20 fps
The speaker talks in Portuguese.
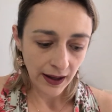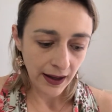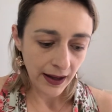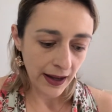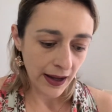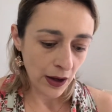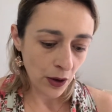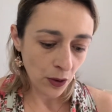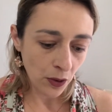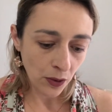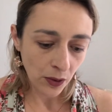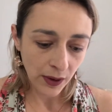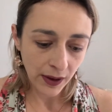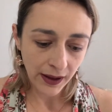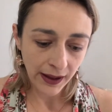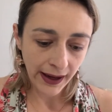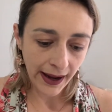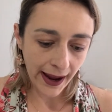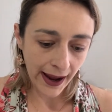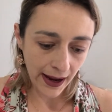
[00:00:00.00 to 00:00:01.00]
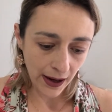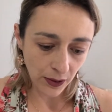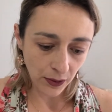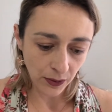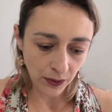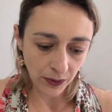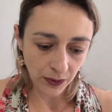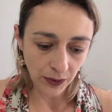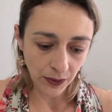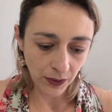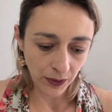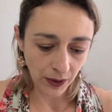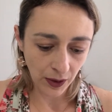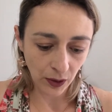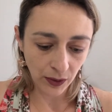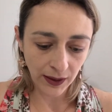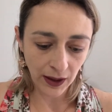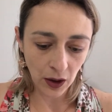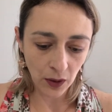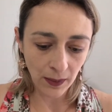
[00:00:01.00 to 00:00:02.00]
Eu quero, eu
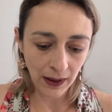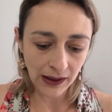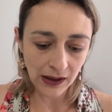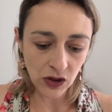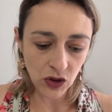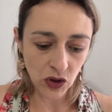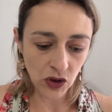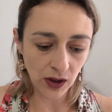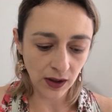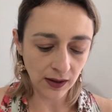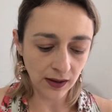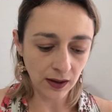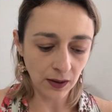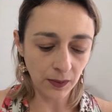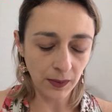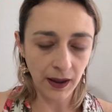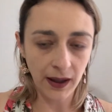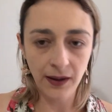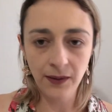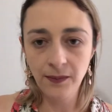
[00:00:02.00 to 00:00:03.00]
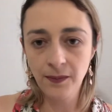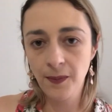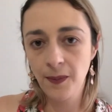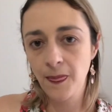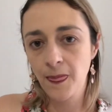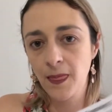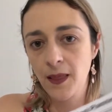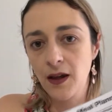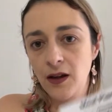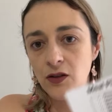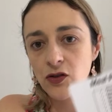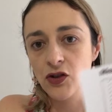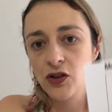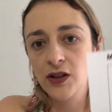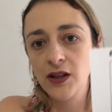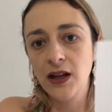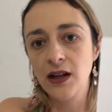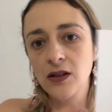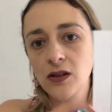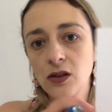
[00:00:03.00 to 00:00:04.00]
tenho uma listinha também
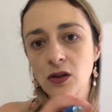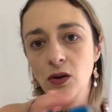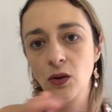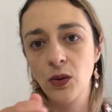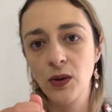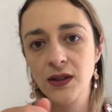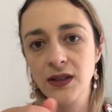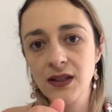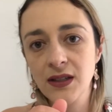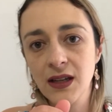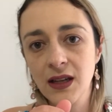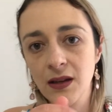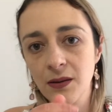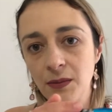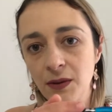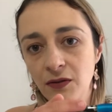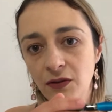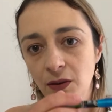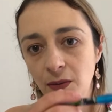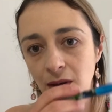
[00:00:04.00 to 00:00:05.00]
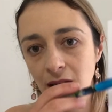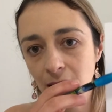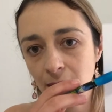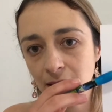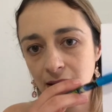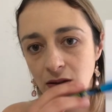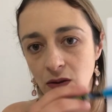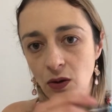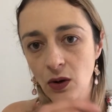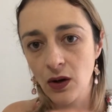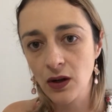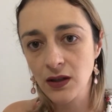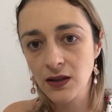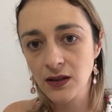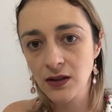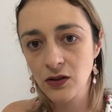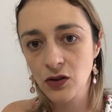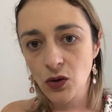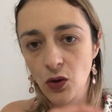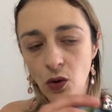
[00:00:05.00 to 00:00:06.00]
das coisas que a minha família mais
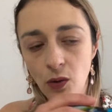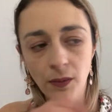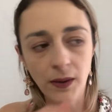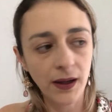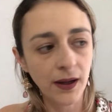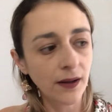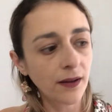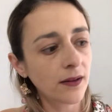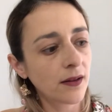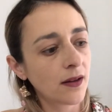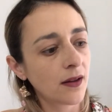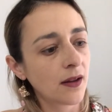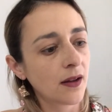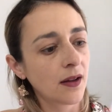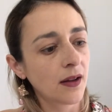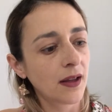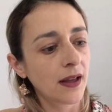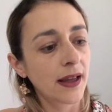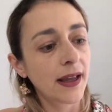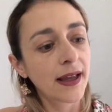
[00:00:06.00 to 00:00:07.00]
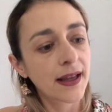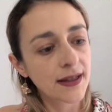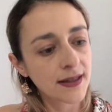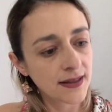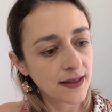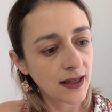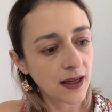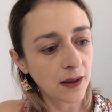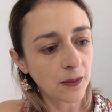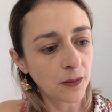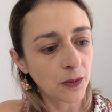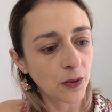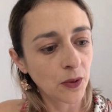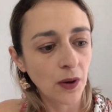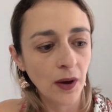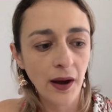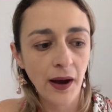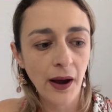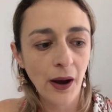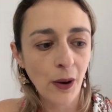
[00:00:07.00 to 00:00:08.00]
gosta de comer. Exemplo,
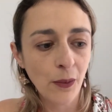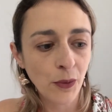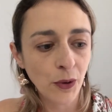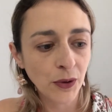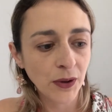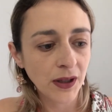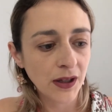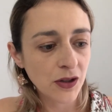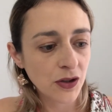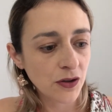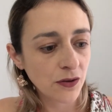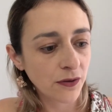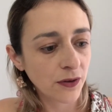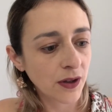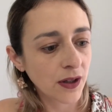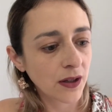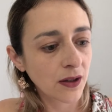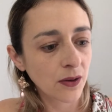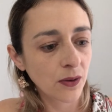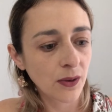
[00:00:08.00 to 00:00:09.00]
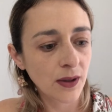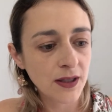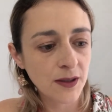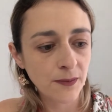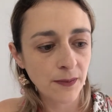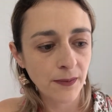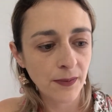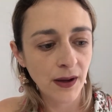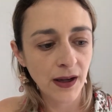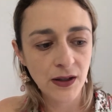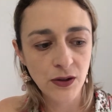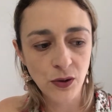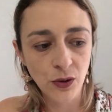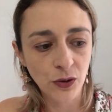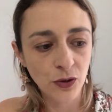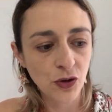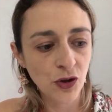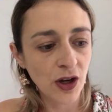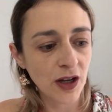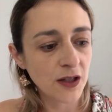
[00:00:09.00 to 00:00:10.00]
almôndegas de frango,
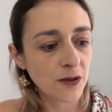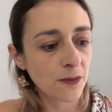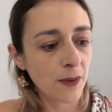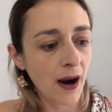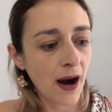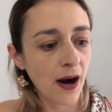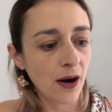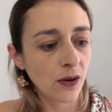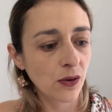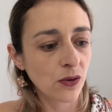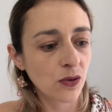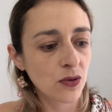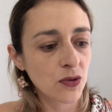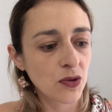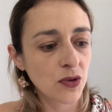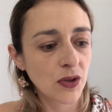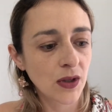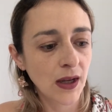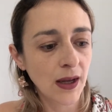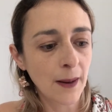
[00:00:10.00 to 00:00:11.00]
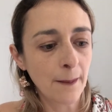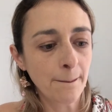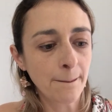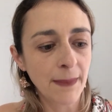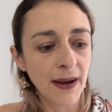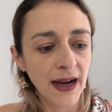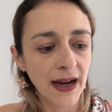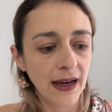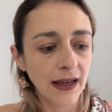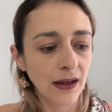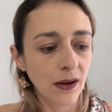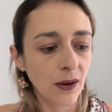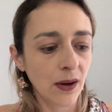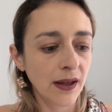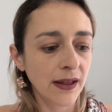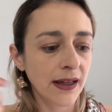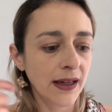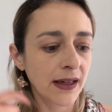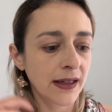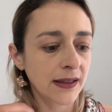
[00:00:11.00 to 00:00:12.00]
risoto de aspargos, bacalhau a
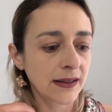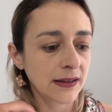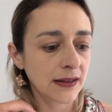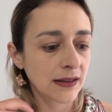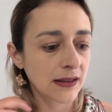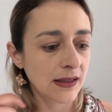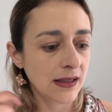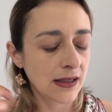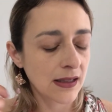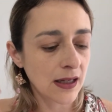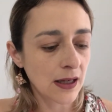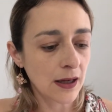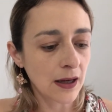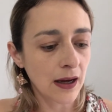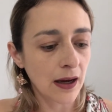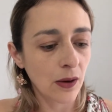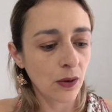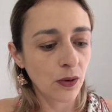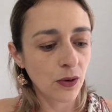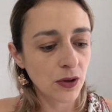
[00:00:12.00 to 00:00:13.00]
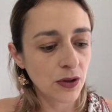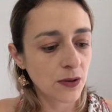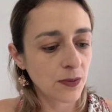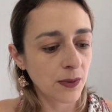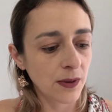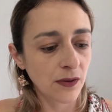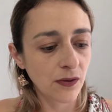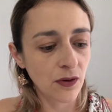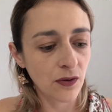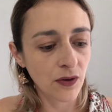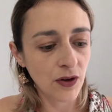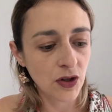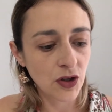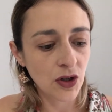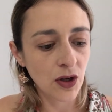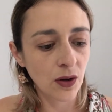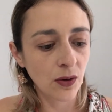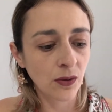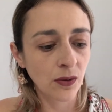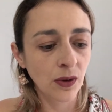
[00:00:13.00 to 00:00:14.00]
natas, arroz, bife e
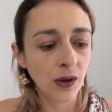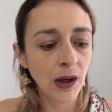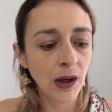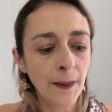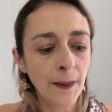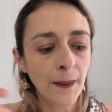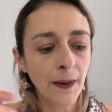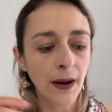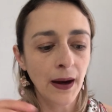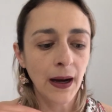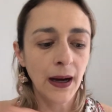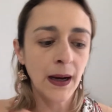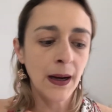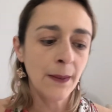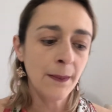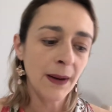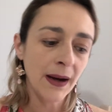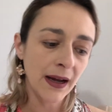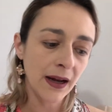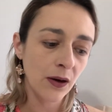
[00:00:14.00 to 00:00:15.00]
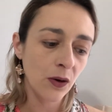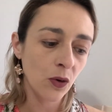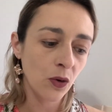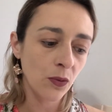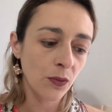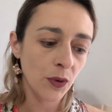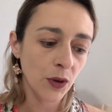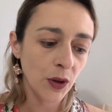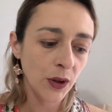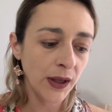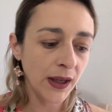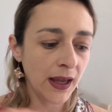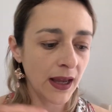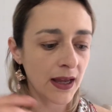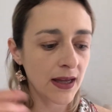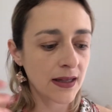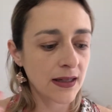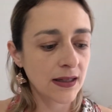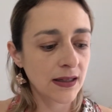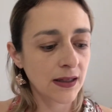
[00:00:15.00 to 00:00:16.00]
feijão, ah, macarrão com
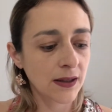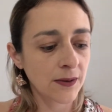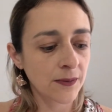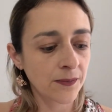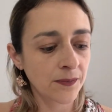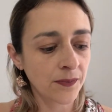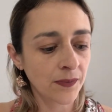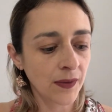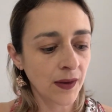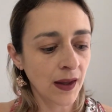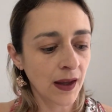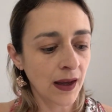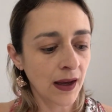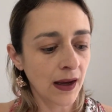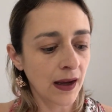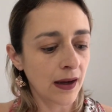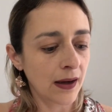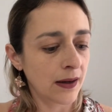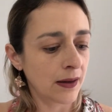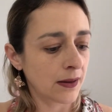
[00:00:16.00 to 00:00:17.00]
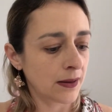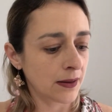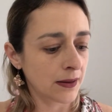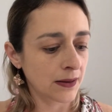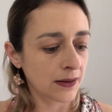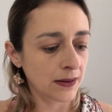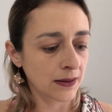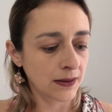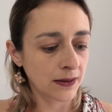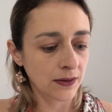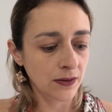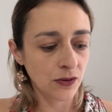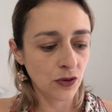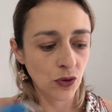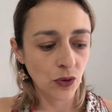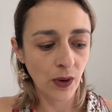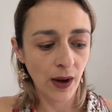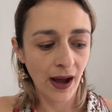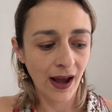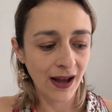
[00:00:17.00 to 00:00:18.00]
bolonhesa, Uh,
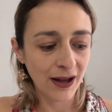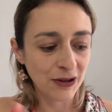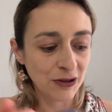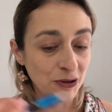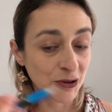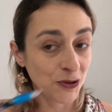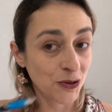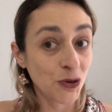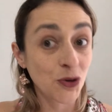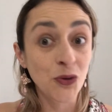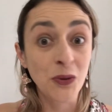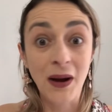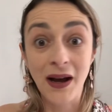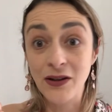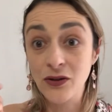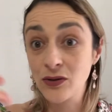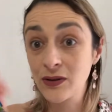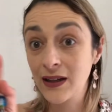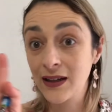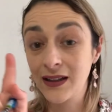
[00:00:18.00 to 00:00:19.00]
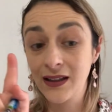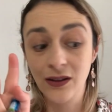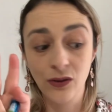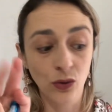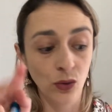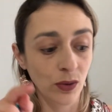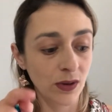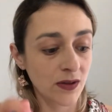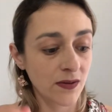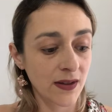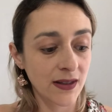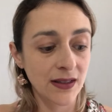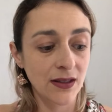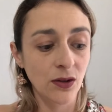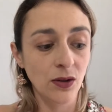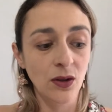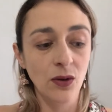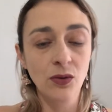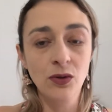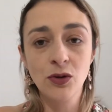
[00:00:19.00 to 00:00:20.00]
churrasco, churrasco tá aqui em duas vezes, eu
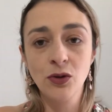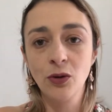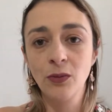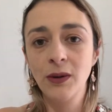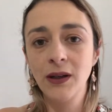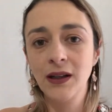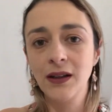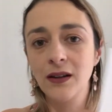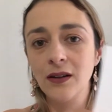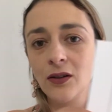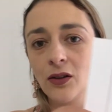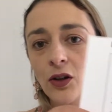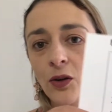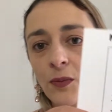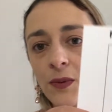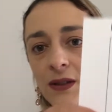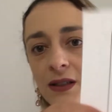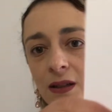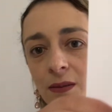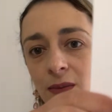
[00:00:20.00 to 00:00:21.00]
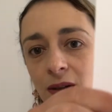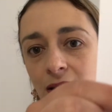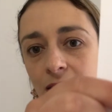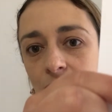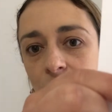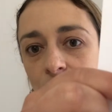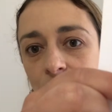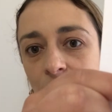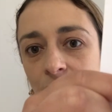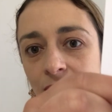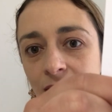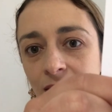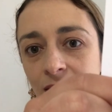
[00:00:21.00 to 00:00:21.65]
não estou brincando, não percebi isso.